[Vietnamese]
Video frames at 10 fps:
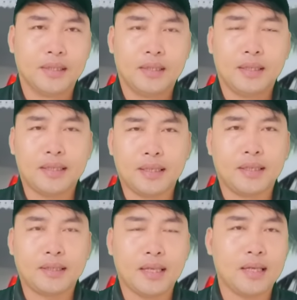ở trên
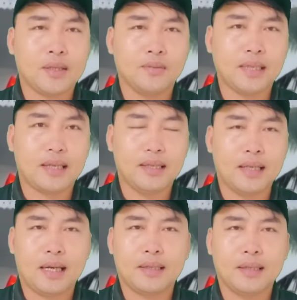thực chất thì chúng ta thấy
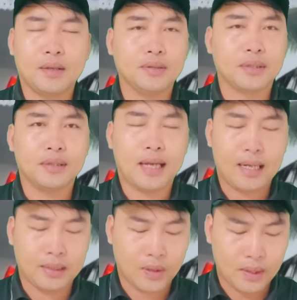rằng là những cái đối tượng
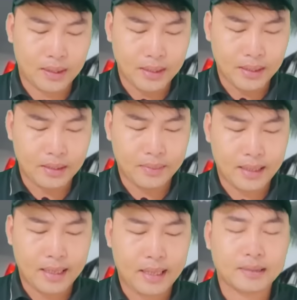này là toàn những người
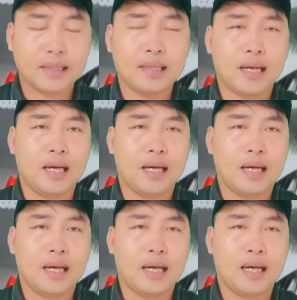mà gây ngăn tức